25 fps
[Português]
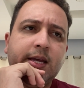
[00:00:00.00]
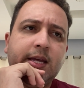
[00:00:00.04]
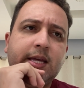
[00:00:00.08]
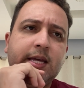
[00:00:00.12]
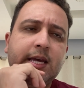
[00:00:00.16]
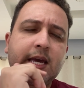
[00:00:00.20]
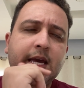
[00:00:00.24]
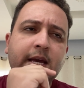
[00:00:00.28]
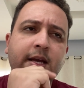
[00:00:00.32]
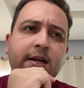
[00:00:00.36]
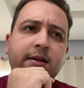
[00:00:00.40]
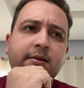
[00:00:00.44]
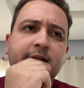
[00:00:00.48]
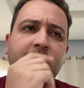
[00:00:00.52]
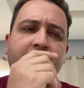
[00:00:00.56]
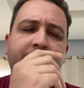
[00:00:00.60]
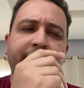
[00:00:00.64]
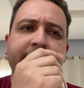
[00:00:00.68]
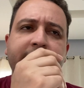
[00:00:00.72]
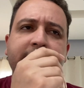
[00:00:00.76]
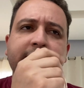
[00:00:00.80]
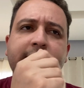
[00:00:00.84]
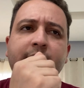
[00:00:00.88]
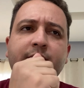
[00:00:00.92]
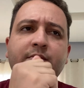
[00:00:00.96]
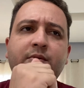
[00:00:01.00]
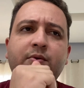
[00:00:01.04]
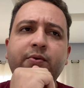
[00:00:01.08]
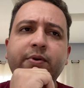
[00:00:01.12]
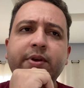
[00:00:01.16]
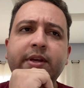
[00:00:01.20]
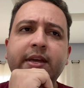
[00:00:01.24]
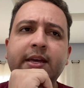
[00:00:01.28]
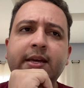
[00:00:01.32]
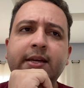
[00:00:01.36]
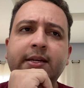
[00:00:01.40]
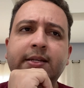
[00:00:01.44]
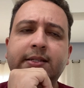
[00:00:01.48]
Quem talvez não
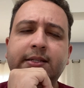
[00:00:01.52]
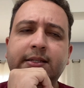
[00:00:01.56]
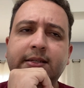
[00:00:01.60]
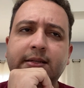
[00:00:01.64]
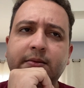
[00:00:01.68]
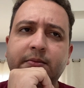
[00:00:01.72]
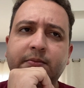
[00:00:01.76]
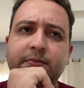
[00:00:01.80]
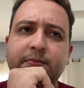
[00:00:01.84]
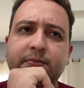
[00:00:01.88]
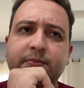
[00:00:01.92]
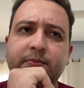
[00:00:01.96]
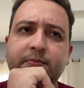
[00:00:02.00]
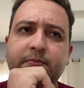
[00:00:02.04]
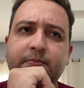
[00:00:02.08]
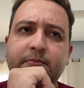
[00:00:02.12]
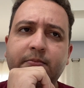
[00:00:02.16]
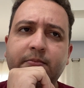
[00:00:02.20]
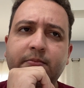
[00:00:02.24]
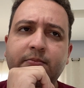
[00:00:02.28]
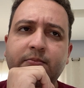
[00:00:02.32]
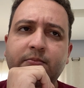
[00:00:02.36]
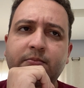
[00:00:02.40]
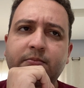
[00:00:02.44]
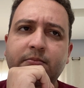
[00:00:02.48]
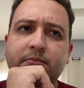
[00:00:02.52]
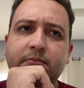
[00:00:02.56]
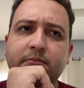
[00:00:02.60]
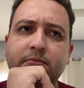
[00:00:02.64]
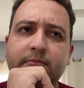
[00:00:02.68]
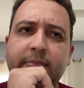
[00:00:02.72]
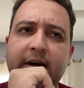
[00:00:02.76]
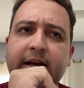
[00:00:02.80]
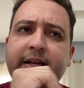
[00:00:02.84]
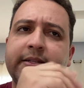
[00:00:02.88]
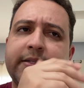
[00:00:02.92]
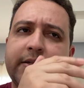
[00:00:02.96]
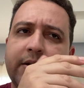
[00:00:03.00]
conheça,
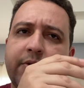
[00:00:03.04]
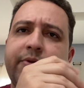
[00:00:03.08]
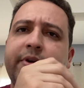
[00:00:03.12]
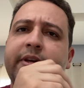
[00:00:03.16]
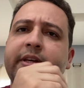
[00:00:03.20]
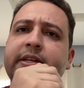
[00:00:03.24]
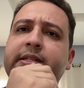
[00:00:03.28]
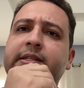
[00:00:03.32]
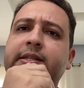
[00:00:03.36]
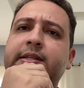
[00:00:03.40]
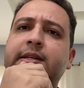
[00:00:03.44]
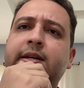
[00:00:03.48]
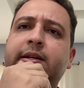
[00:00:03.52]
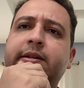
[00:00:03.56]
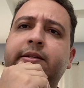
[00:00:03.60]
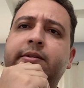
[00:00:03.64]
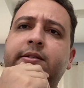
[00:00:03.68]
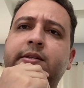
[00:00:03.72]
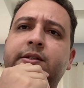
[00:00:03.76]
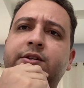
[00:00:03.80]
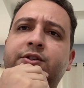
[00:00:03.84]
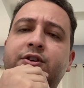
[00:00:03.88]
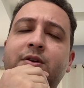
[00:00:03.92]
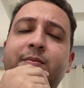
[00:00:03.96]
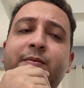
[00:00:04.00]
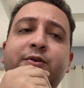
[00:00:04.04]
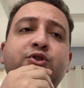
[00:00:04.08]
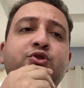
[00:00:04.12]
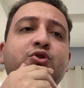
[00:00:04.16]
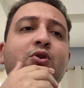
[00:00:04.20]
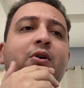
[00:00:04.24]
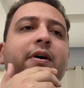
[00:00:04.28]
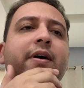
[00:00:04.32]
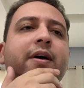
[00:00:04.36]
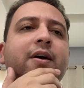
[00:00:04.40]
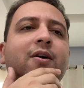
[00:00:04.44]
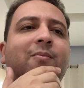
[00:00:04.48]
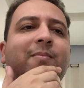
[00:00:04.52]
passe a conhecer. Ela se chama
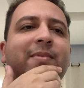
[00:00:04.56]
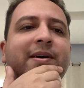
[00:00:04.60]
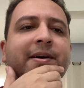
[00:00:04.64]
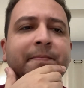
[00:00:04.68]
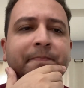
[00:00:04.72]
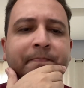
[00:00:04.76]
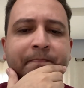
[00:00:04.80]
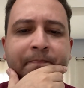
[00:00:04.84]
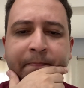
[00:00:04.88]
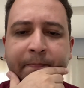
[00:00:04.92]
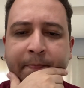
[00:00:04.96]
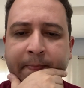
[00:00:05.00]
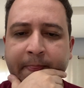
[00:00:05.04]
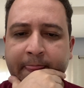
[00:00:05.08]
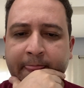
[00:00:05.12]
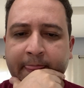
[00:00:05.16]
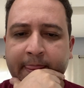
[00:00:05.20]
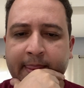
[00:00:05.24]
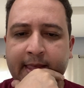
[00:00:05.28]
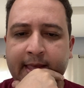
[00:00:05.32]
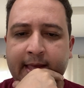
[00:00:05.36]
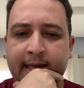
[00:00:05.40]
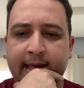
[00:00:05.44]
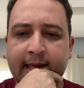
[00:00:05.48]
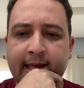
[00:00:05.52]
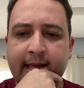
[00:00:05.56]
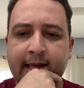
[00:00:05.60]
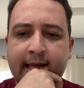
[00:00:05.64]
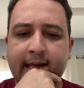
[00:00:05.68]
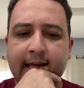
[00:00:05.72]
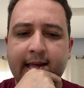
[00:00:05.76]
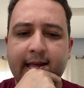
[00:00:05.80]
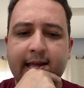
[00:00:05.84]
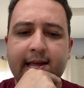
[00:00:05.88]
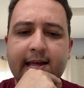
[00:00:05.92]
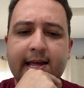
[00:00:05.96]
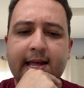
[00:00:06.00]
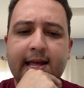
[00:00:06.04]
Joelma.
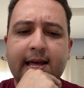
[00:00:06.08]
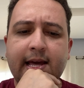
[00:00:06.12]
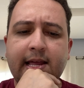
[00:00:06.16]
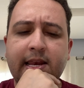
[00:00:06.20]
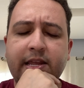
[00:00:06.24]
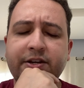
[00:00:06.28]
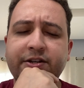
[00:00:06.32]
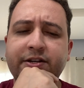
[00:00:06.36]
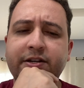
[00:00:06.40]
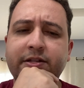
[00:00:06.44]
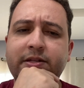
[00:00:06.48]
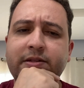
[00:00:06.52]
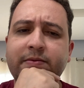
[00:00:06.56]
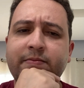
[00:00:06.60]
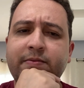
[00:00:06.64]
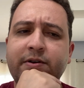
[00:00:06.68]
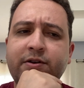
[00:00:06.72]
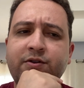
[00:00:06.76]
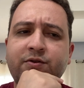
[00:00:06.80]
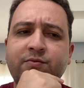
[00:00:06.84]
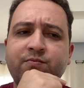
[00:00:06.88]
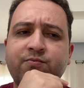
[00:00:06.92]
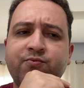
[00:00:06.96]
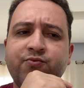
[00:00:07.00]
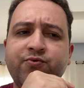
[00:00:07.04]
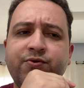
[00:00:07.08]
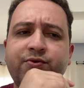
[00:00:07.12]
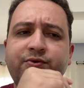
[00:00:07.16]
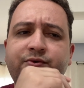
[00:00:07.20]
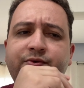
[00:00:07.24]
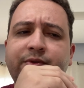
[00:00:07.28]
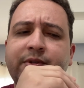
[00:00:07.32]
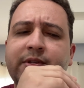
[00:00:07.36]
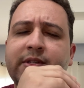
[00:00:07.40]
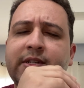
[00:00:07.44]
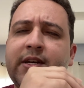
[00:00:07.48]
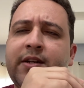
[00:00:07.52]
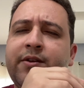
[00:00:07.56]
Ela já trabalhou
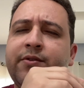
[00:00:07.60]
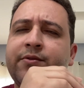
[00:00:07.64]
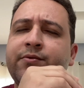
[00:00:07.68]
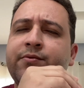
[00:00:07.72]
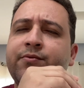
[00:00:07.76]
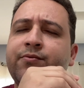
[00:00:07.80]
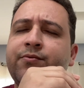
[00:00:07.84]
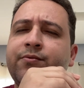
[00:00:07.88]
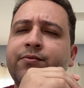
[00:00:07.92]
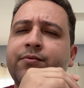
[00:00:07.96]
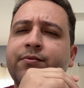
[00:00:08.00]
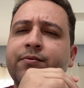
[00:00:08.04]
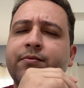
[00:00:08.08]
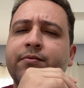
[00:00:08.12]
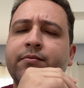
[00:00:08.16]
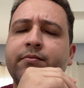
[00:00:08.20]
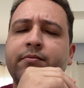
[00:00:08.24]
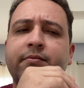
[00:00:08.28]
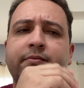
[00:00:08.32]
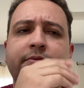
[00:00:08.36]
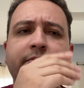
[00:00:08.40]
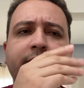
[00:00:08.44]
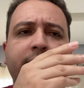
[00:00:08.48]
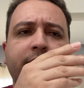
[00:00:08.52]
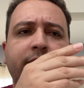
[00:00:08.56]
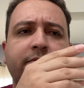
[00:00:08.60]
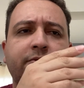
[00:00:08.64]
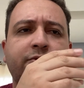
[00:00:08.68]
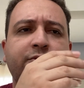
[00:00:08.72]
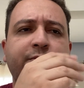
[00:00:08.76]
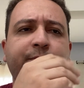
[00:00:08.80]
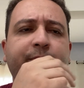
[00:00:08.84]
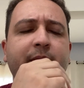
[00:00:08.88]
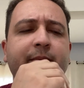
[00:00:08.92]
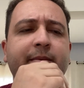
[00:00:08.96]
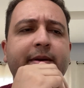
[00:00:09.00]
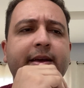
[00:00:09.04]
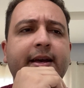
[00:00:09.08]
muitos anos no
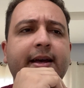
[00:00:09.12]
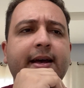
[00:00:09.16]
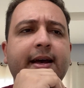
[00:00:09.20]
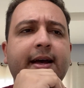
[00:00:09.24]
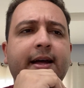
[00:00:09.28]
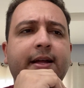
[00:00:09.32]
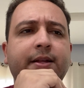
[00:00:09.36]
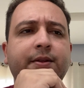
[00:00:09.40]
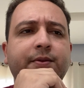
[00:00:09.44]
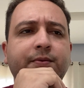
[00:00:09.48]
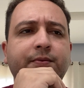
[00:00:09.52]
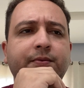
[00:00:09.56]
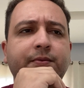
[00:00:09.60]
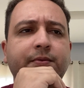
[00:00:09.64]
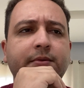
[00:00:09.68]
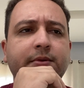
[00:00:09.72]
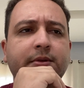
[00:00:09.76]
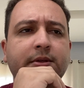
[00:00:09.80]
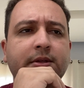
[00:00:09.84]
supermercado